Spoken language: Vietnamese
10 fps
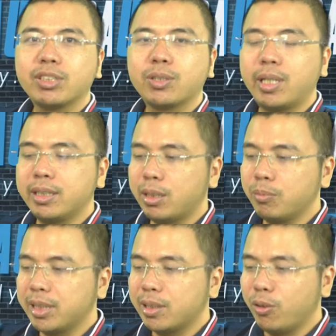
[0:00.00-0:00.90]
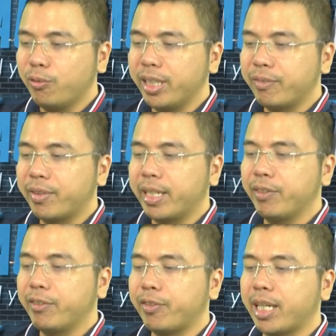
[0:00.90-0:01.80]
vừa rồi là những thông tin rất thú vị về
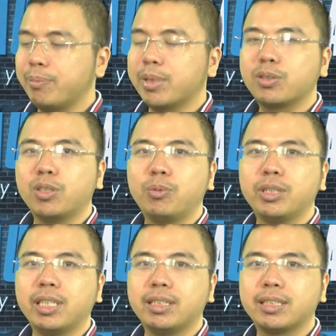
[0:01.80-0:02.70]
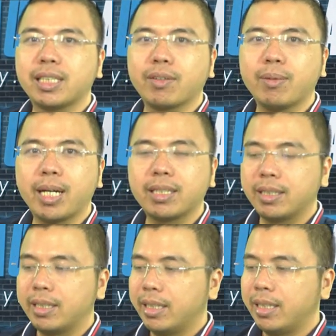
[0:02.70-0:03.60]
VinFast mà tôi muốn ờ, chia sẻ với các bạn.
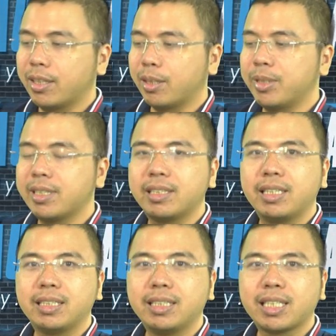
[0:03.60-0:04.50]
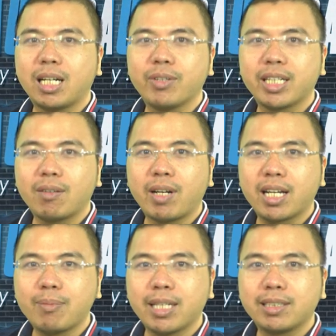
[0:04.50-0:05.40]
À, còn bây giờ thì ờ, xin chào và hẹn gặp lại
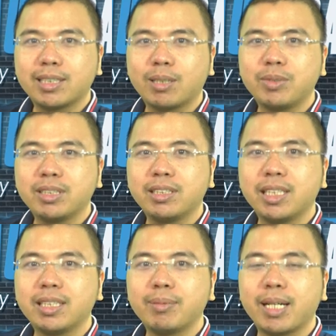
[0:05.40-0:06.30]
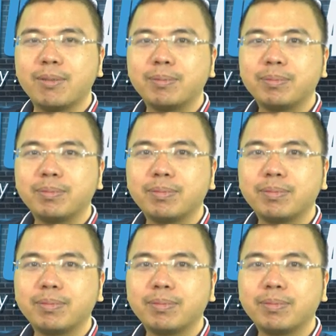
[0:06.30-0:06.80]
các bạn trong những chương trình tiếp theo.